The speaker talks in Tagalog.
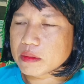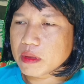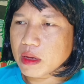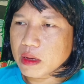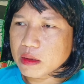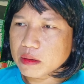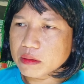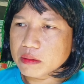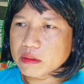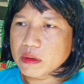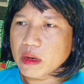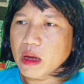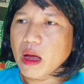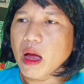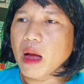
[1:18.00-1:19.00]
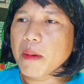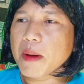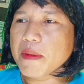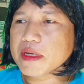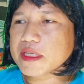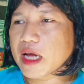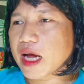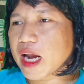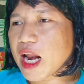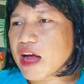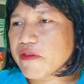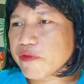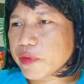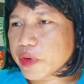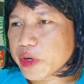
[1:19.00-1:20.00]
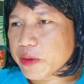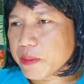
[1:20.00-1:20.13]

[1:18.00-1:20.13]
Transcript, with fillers: Ah? Ma'am, ang sakra 4,